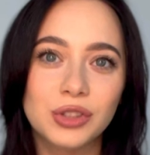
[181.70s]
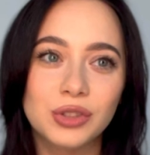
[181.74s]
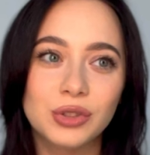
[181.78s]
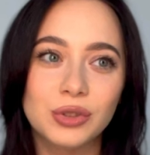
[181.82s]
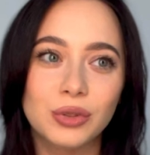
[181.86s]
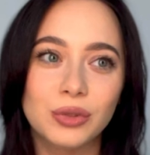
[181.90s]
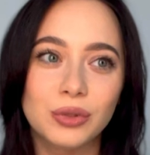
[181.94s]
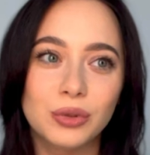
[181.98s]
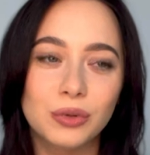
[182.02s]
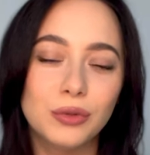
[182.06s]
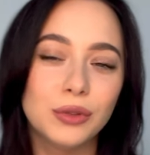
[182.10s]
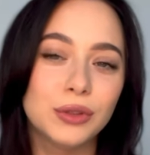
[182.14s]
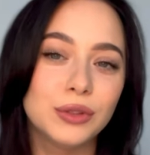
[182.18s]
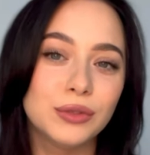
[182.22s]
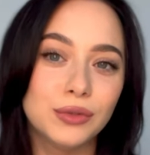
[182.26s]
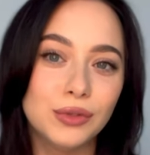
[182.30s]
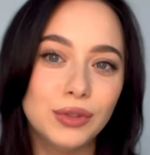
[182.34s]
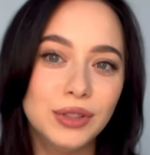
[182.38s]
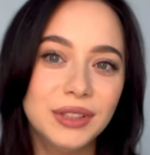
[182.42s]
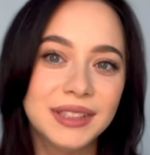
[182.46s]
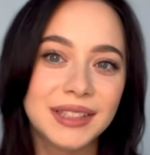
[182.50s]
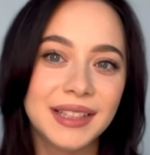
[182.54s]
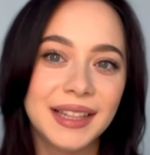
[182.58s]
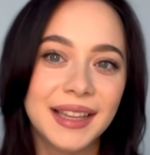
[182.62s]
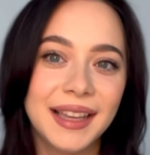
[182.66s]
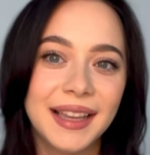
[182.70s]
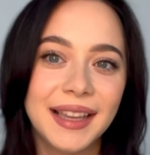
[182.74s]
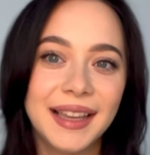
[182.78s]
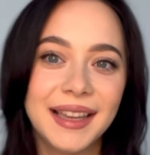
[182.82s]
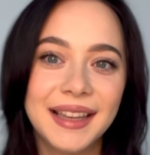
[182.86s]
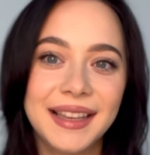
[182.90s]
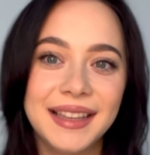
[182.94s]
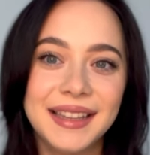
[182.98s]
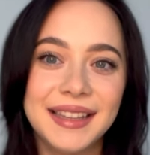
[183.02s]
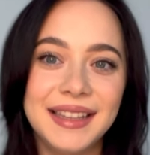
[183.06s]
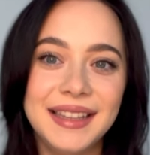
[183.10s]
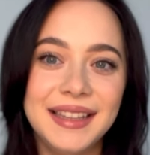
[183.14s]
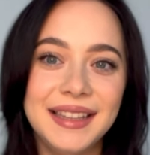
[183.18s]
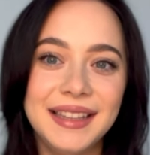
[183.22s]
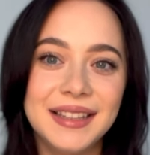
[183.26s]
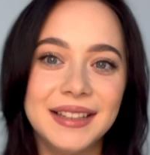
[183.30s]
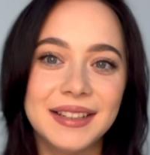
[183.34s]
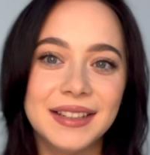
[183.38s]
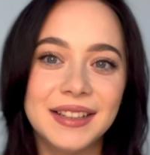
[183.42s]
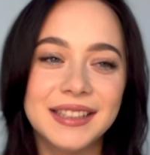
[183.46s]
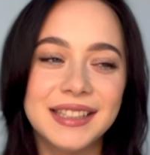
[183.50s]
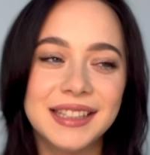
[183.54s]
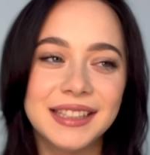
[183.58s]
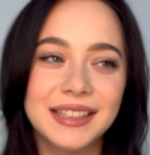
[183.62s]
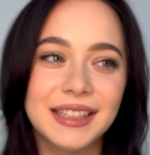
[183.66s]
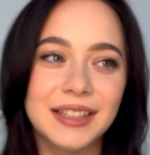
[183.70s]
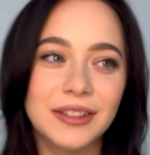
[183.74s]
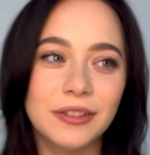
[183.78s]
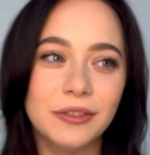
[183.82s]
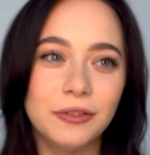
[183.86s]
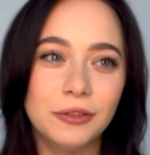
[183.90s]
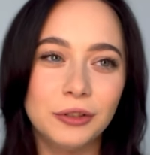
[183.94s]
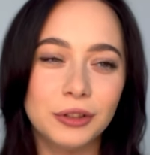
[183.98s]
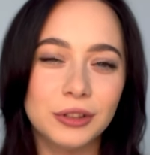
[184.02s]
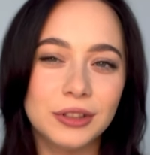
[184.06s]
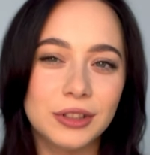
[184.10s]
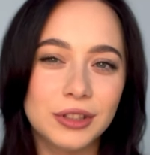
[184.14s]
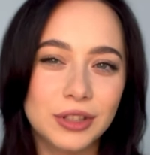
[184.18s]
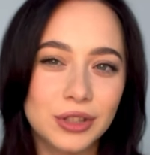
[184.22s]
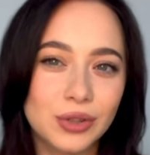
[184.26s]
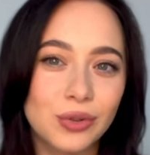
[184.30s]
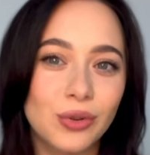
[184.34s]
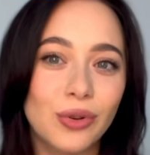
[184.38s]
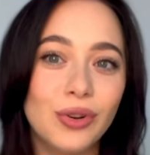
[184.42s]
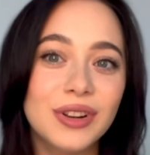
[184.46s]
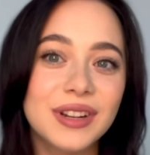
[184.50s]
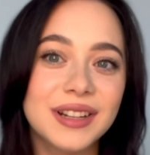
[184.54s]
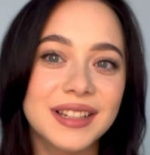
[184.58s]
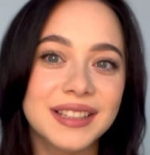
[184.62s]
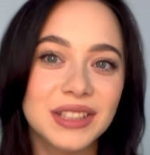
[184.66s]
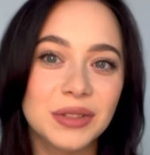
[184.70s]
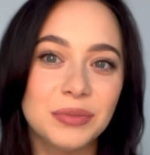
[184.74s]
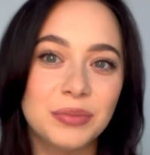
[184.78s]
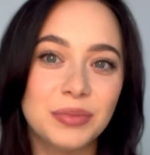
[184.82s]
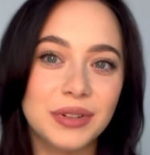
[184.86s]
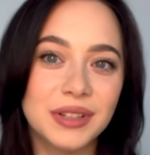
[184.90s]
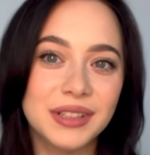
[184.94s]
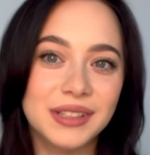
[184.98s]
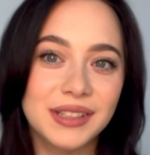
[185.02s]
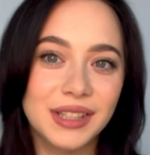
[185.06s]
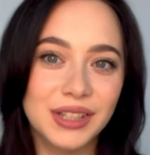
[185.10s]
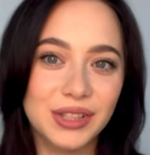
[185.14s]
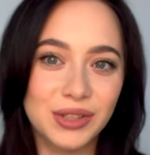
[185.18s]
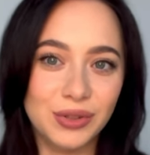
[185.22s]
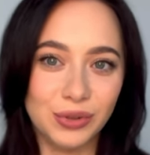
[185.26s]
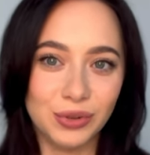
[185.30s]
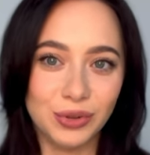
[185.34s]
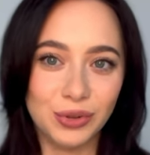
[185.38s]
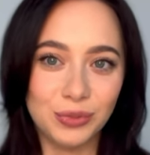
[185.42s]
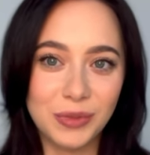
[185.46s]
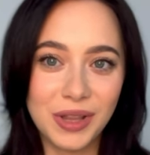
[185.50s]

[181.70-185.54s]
что ну вот-вот, и где-то вот скоро это произойдет.